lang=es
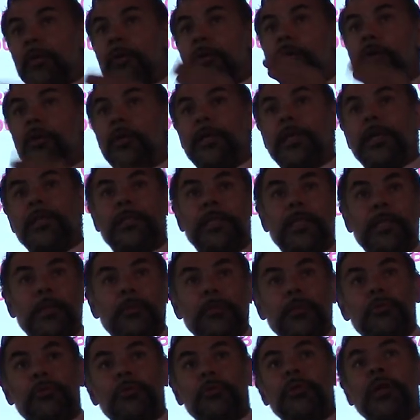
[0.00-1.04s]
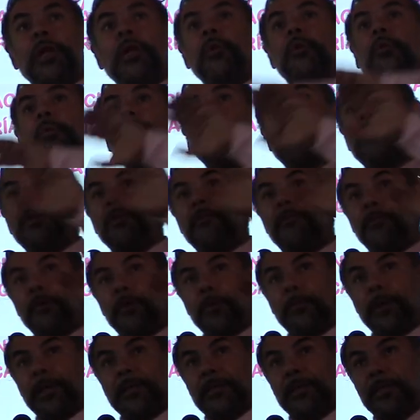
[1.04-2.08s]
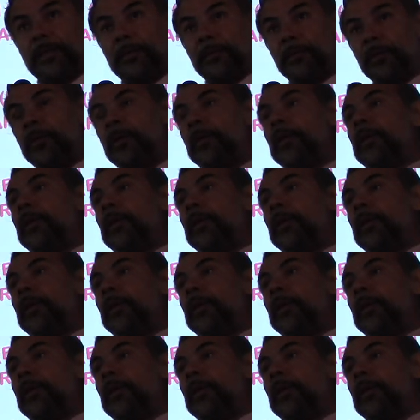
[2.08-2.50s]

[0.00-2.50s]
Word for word: Hoy que tenemos un aluvión informativo.